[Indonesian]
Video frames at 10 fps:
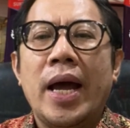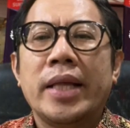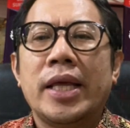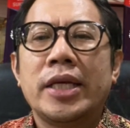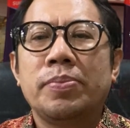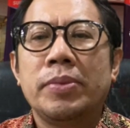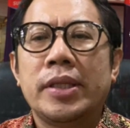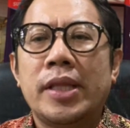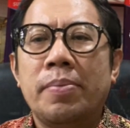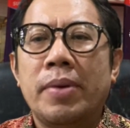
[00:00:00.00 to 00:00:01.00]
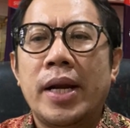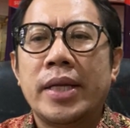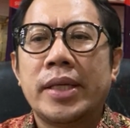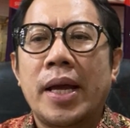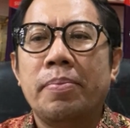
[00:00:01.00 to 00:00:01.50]
atas penyertaan
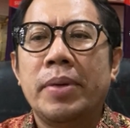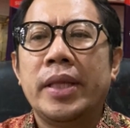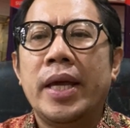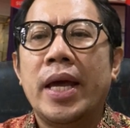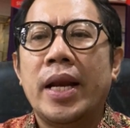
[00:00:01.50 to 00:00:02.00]
perdana saham PT